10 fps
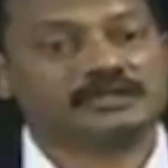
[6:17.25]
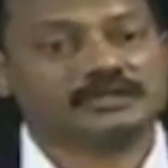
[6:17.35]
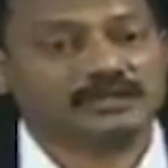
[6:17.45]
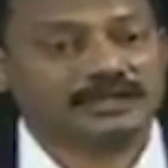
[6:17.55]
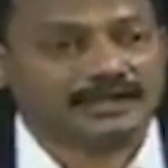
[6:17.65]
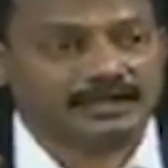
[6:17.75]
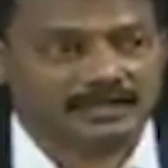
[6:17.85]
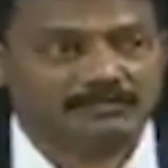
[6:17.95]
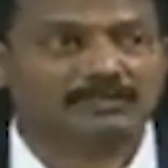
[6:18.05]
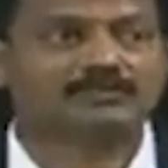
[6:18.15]
నాకు కలిగే
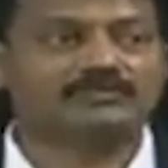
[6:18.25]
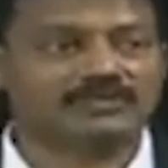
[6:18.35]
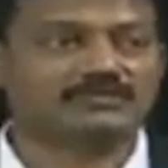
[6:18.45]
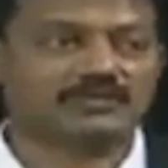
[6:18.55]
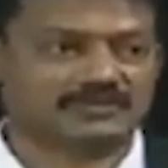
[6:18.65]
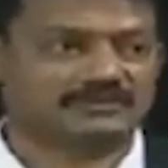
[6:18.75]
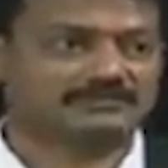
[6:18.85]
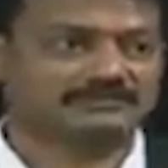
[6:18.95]
నమ్మకం విశ్వాసం